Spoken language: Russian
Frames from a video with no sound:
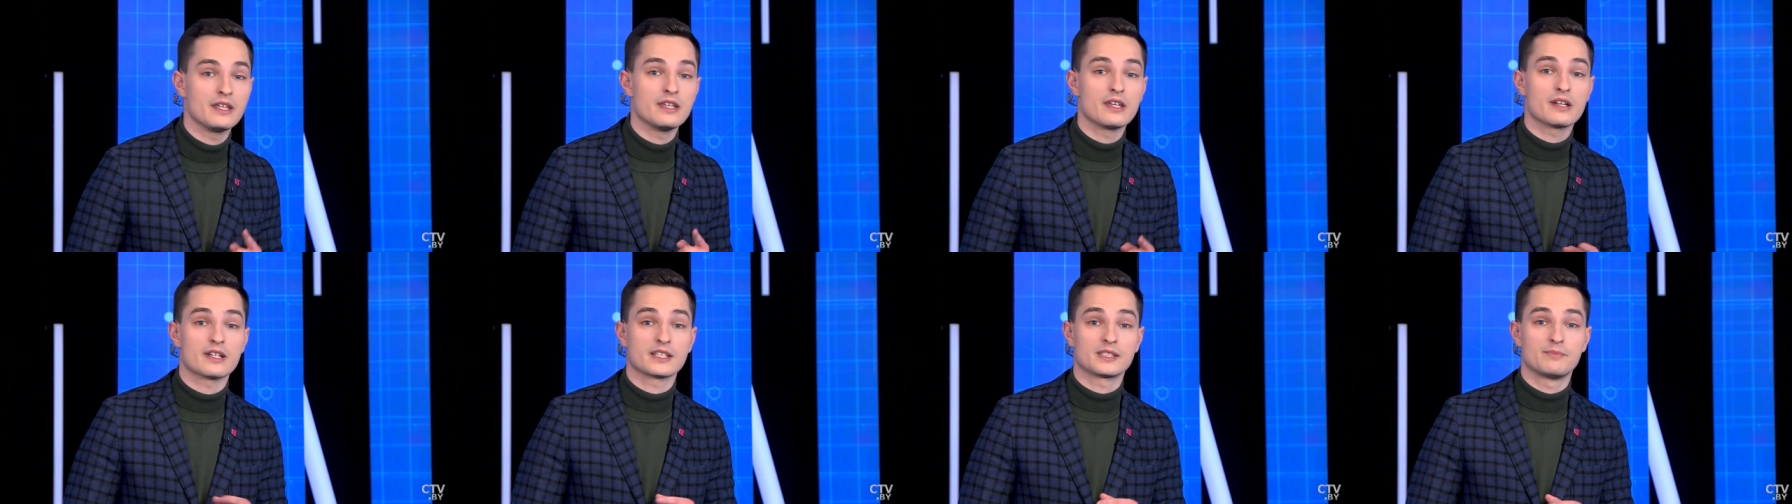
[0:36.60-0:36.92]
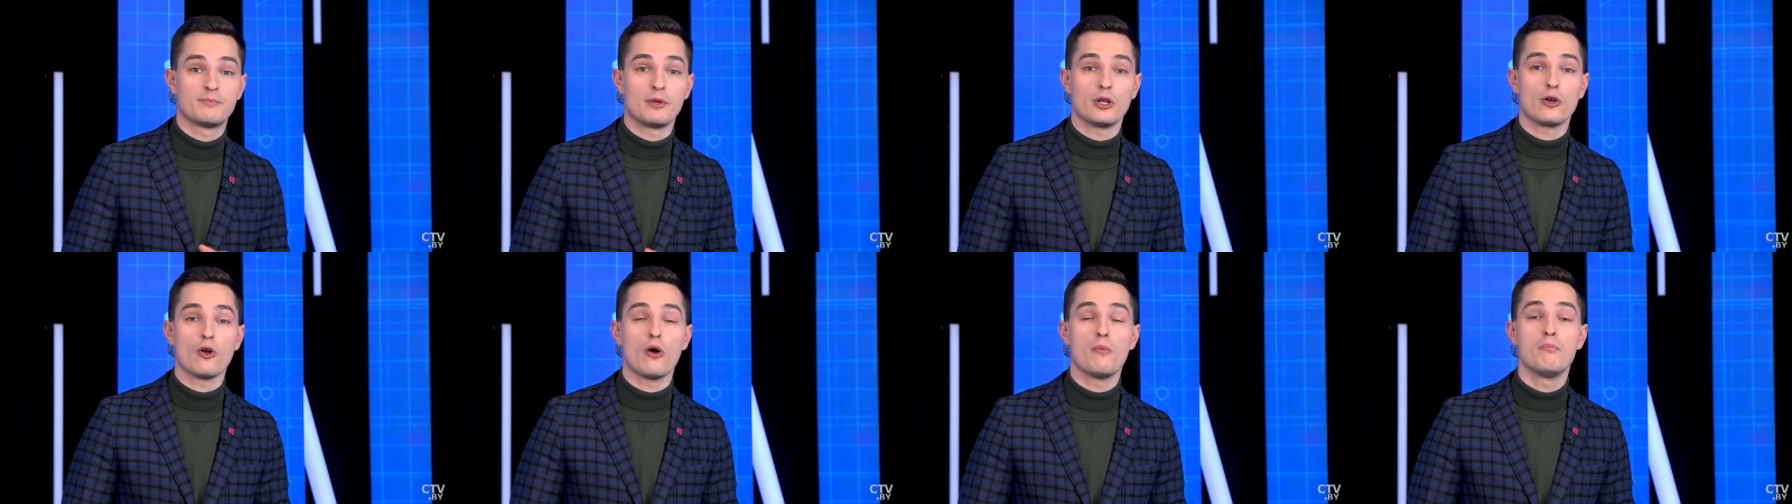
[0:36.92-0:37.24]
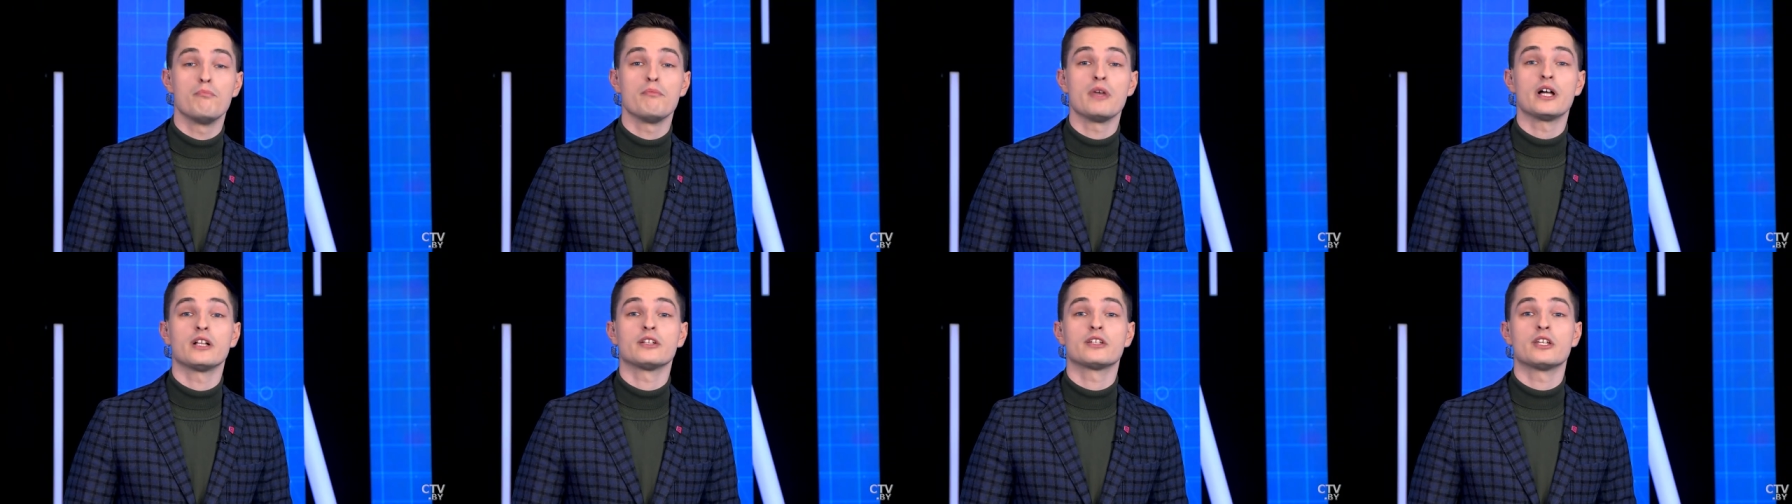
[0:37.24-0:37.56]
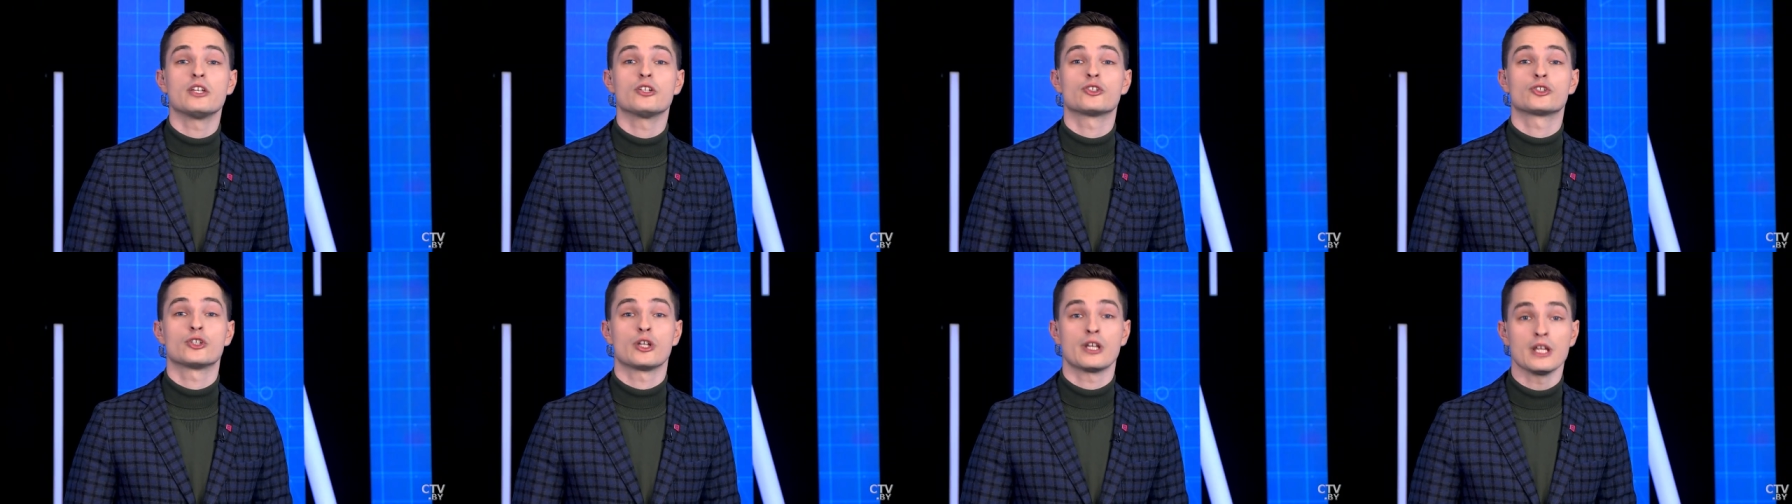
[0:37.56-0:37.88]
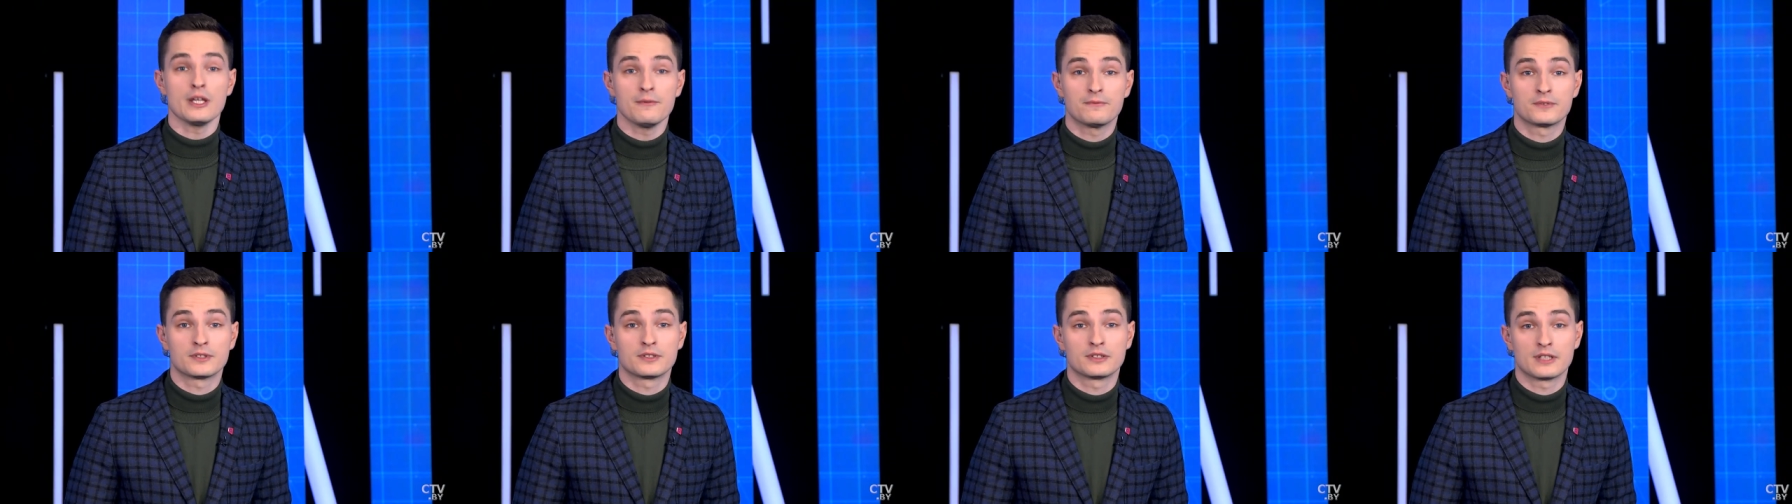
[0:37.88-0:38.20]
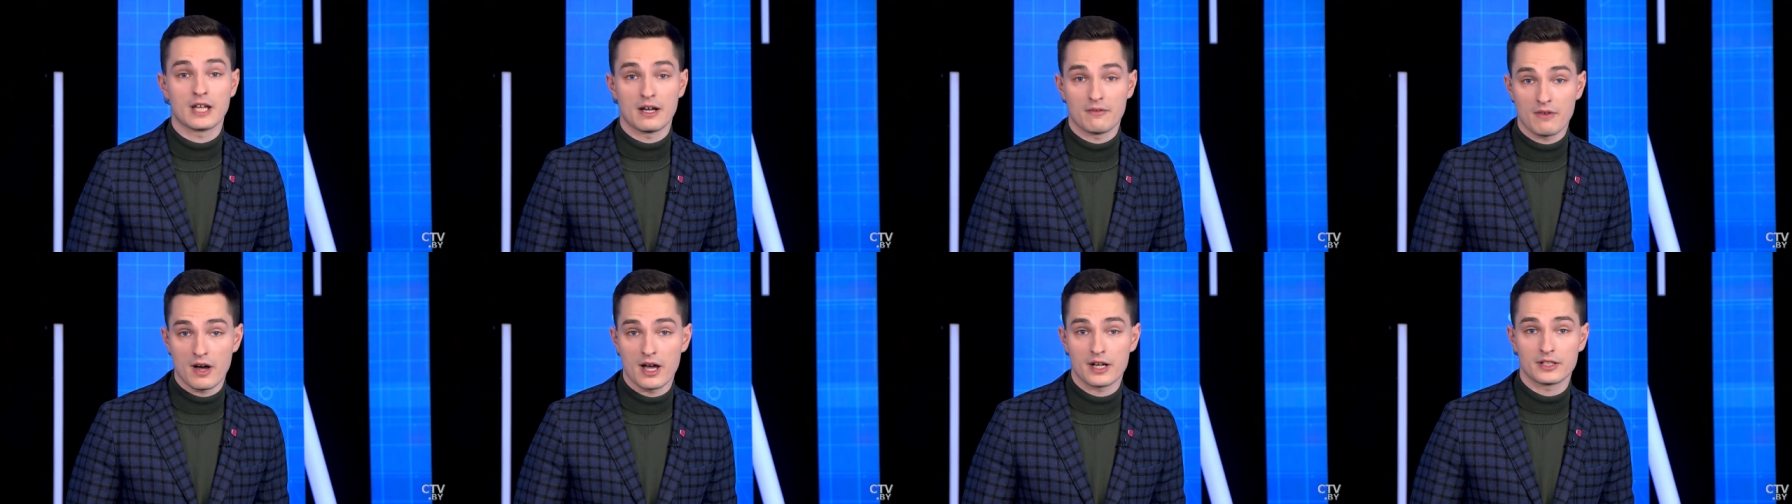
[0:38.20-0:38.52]
и разберем мелкий шрифт
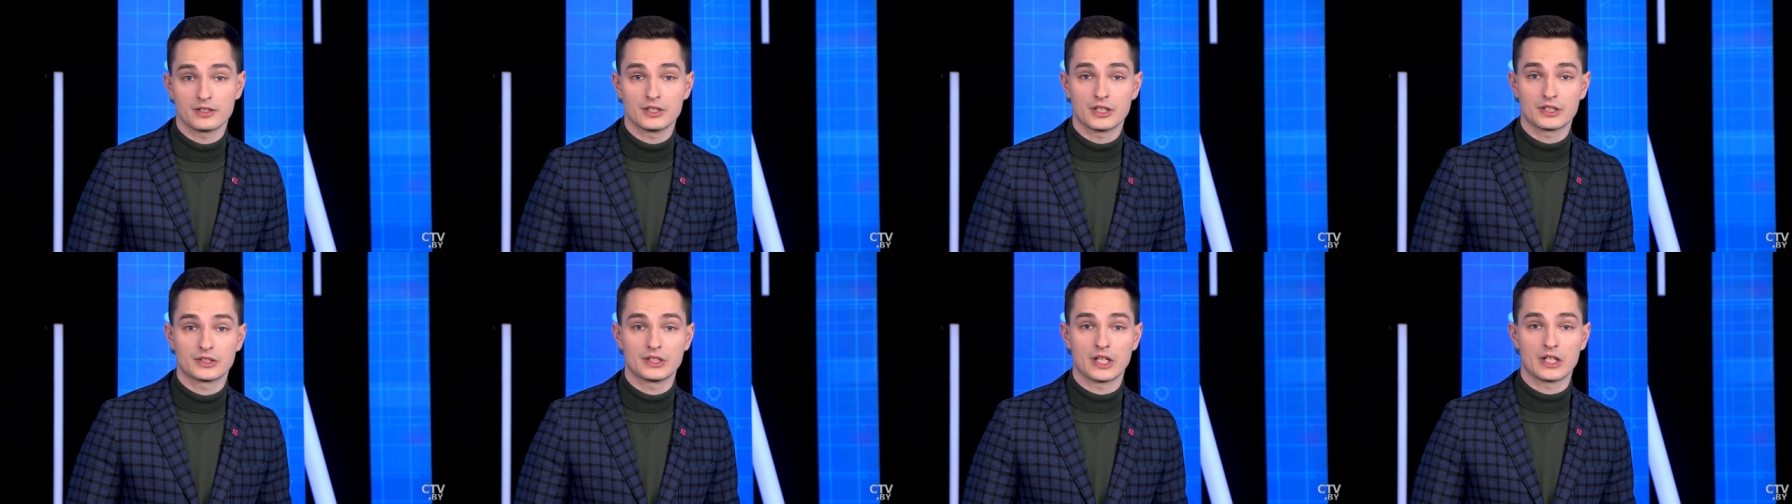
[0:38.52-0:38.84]
товарных